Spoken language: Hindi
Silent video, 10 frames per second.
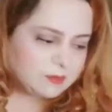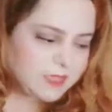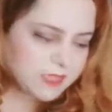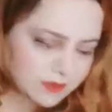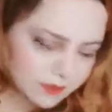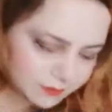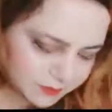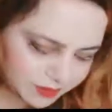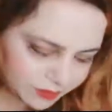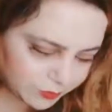मिल्क
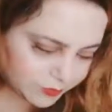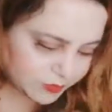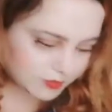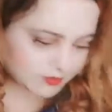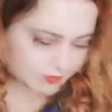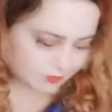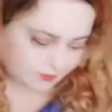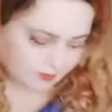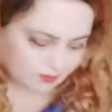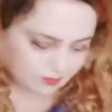भी यूज़ कर
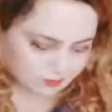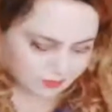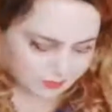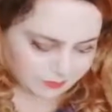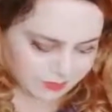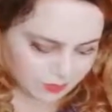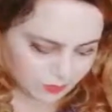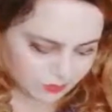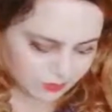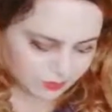सकती हैं तो मैं मिल्क
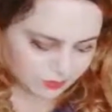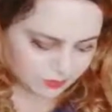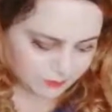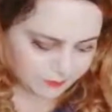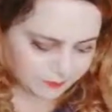यूज़ कर रही हूँ